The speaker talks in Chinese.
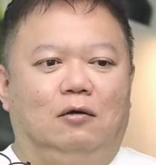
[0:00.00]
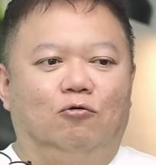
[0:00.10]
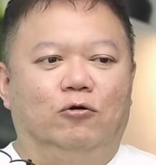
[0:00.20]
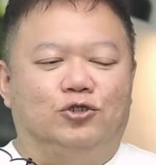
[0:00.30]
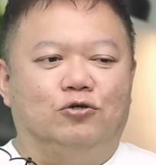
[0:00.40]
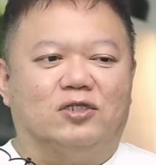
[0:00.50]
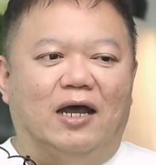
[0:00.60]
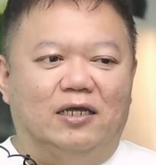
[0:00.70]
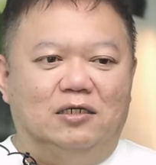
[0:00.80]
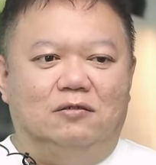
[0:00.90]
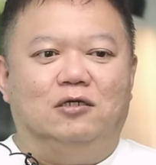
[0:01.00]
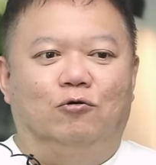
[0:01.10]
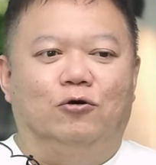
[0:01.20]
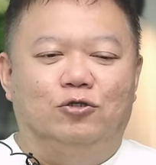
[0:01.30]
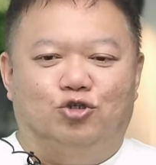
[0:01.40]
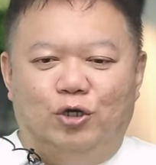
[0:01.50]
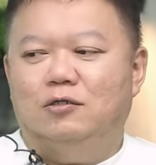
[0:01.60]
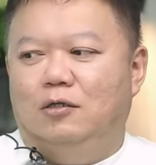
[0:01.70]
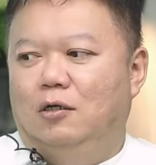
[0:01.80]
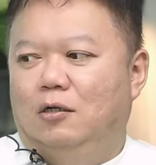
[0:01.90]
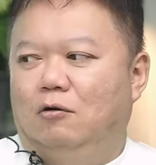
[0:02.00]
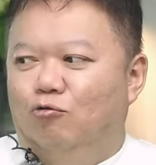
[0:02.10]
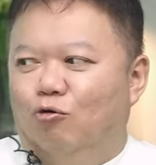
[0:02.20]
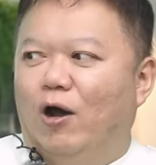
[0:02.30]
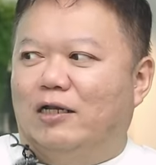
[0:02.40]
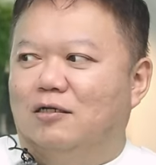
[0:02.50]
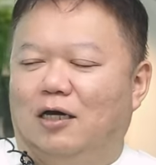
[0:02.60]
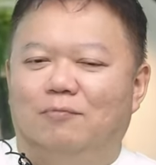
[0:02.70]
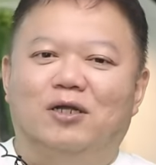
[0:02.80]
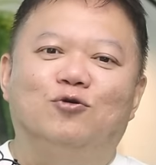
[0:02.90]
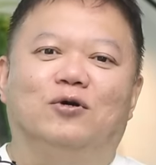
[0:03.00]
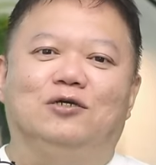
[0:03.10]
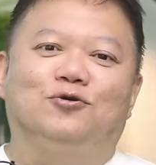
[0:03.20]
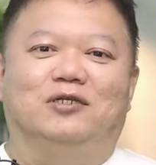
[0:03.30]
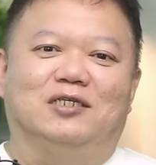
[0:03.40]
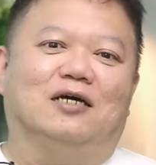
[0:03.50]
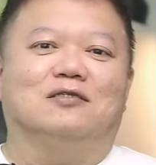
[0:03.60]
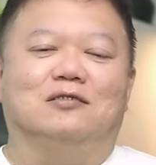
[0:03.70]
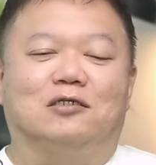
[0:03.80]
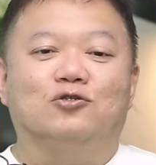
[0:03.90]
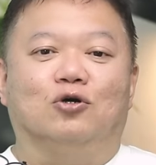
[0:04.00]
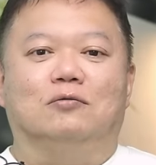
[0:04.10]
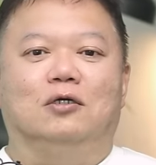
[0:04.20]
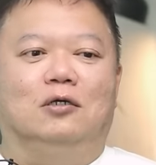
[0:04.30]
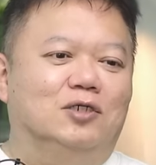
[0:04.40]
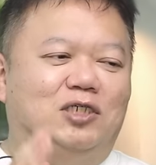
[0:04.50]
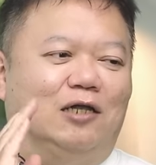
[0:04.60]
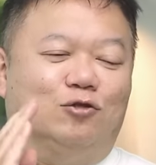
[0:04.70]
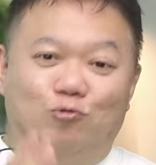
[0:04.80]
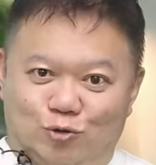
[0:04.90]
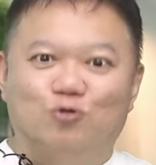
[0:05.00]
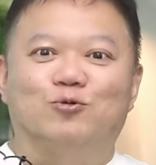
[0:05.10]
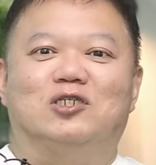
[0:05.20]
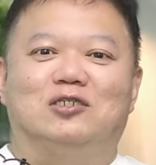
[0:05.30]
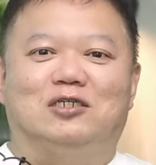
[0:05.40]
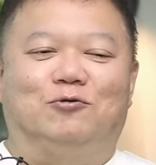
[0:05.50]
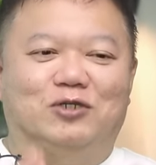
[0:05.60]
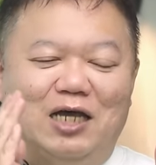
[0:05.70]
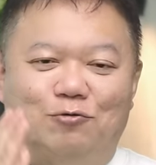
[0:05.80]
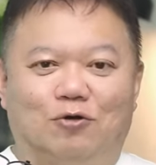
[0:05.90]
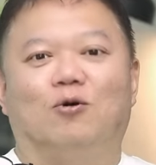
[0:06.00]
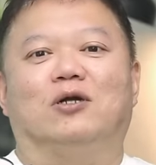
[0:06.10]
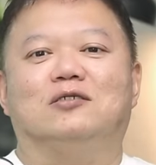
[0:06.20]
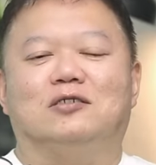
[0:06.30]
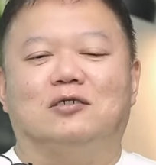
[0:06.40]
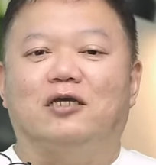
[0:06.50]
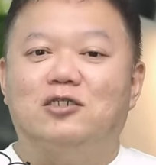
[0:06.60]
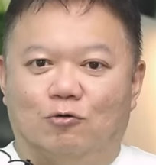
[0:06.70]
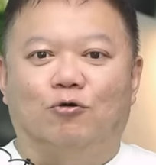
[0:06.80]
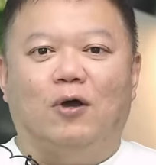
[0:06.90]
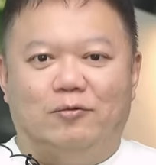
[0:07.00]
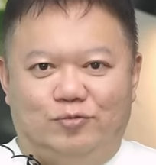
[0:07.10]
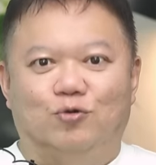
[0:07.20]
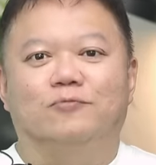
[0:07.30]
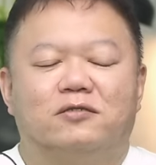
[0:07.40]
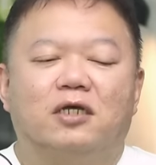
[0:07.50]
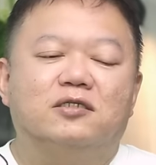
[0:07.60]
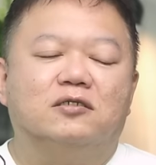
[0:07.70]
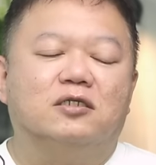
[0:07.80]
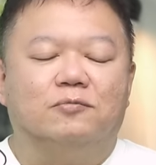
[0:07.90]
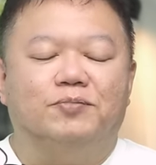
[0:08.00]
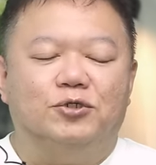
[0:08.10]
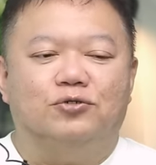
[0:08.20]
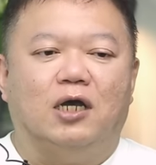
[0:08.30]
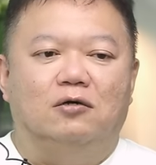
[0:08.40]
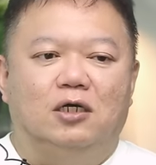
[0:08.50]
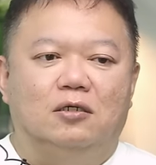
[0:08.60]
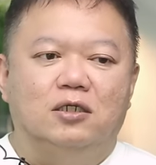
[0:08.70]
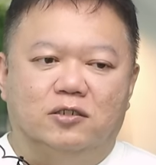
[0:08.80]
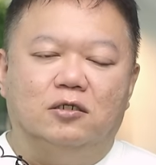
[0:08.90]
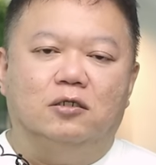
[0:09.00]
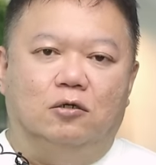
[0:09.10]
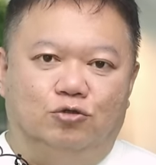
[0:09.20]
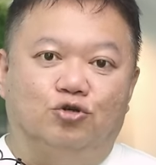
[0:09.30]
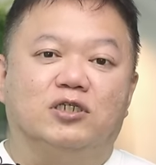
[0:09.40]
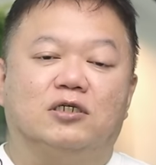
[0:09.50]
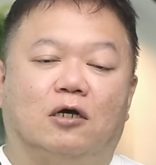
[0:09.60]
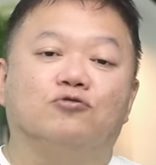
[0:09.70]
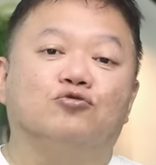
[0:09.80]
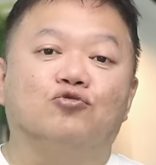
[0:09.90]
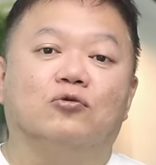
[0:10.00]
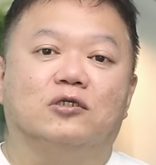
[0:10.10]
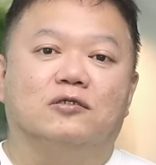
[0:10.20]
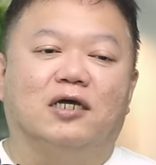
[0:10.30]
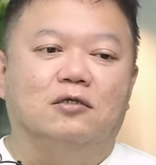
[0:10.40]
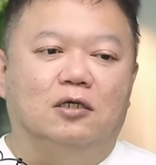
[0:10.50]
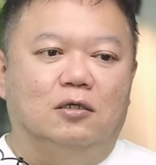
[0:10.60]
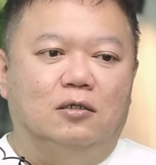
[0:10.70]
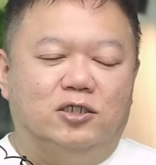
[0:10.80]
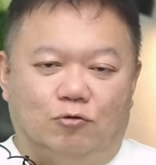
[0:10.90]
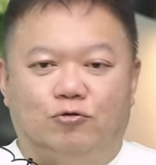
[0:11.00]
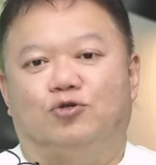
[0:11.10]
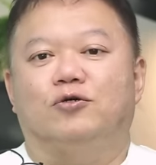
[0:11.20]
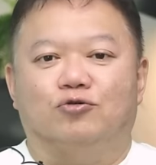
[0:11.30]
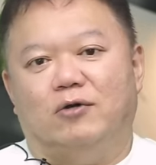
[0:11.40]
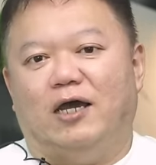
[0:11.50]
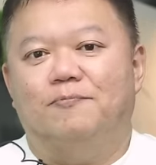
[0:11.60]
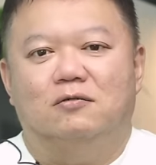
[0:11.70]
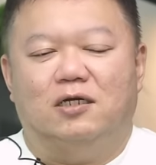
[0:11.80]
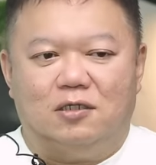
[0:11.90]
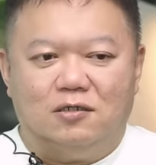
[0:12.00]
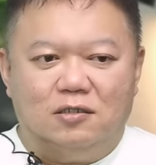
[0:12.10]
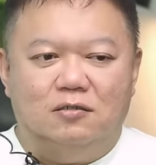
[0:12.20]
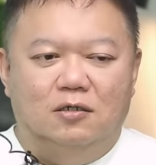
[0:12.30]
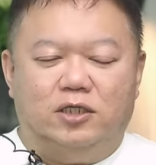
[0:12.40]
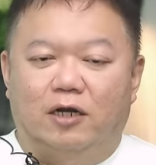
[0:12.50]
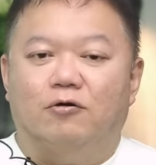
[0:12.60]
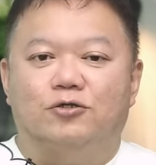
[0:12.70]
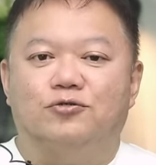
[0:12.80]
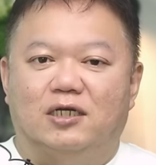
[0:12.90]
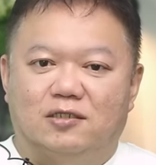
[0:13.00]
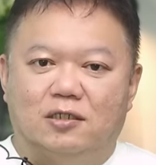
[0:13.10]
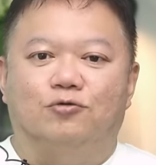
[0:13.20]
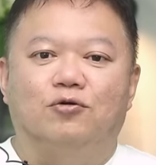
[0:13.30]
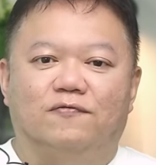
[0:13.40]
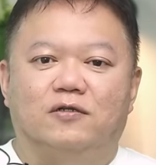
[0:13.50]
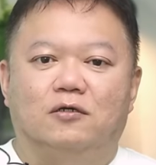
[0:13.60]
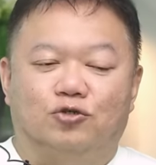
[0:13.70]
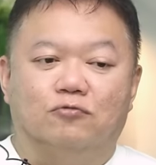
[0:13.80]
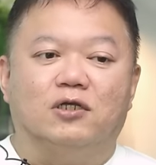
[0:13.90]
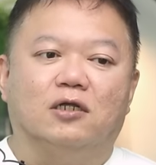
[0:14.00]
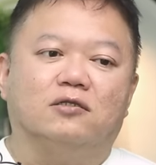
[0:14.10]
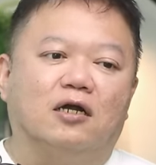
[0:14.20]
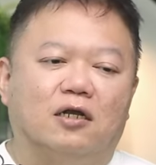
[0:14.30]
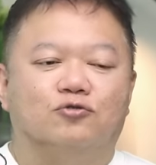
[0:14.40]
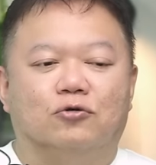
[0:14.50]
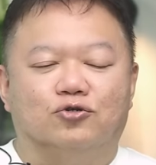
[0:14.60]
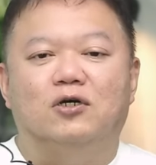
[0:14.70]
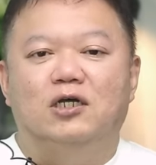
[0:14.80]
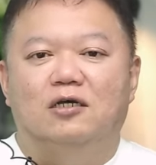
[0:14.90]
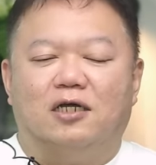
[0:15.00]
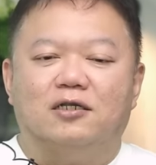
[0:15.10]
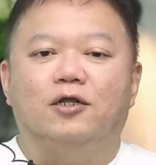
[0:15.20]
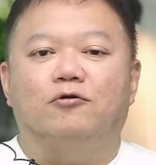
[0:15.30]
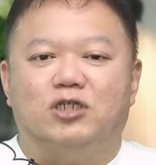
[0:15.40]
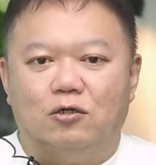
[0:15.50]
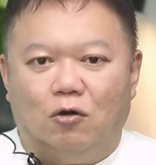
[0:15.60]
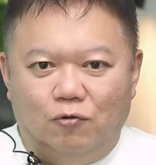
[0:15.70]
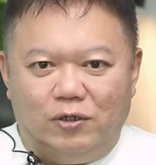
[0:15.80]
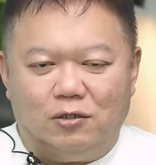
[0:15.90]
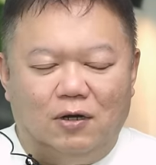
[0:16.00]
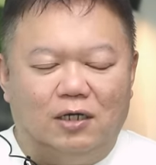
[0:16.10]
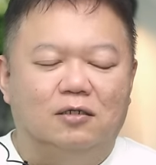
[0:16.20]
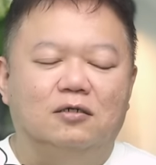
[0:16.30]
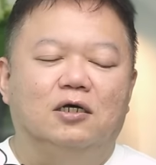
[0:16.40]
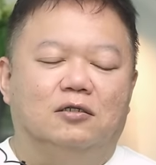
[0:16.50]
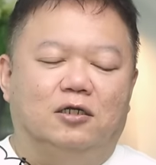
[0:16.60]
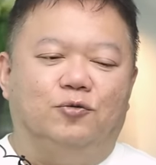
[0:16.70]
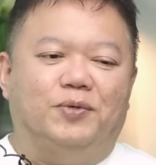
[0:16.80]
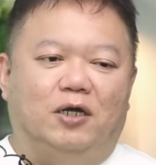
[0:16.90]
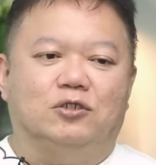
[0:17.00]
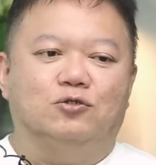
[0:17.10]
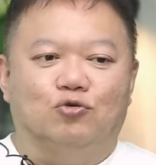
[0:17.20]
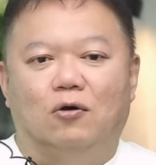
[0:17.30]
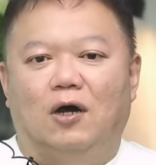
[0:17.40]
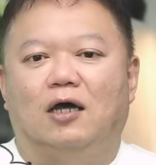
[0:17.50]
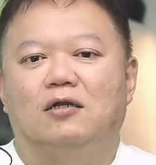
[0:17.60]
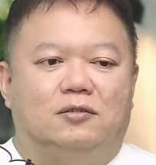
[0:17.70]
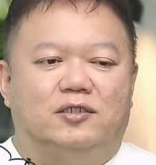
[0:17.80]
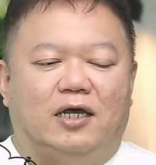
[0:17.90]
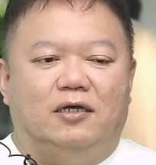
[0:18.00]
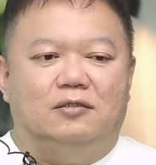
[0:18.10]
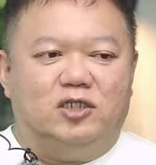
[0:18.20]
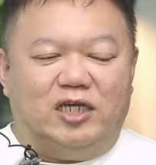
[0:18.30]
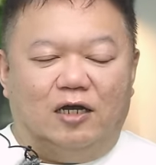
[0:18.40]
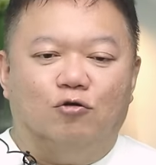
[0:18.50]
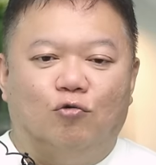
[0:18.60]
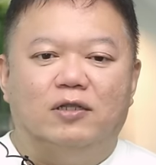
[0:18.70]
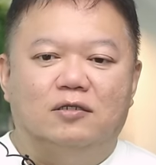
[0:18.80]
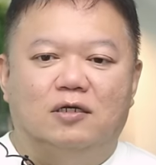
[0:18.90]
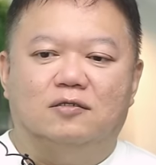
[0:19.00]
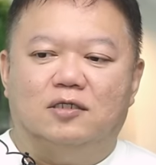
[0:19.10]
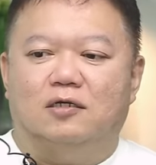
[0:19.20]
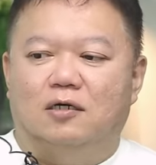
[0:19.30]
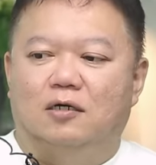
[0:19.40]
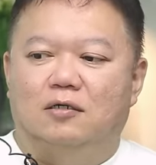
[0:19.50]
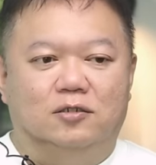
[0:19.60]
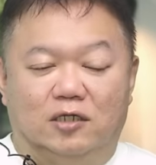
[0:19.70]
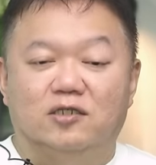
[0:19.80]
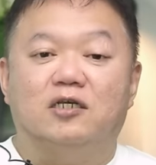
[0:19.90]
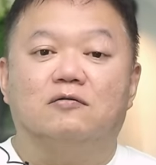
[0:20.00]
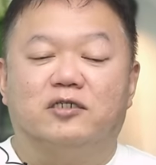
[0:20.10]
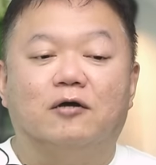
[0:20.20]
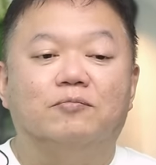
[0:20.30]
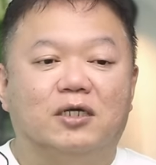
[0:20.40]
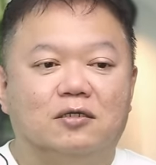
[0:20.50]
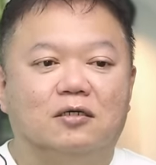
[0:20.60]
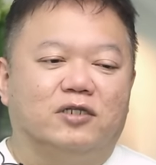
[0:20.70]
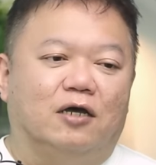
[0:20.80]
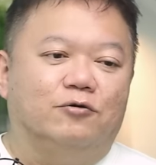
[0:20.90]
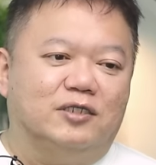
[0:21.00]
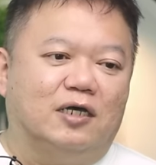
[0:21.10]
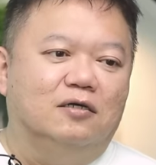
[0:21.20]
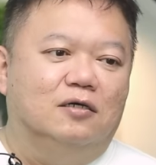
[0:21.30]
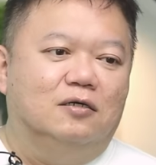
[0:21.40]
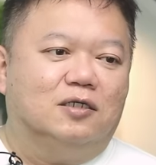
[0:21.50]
我就答应你，我会捐五万给门诺医院这样子。这种下赌注的事情，或下愿望的事情，哎，效果还不错。但这个事情必须要你真的有决心要去做的，那效果就会出来。那这个是天然化权在这个月份的重点。那当然，如果说它在六亲宫位的话呢，那就表示说啊，在相关的这个人生上面呢，它会在。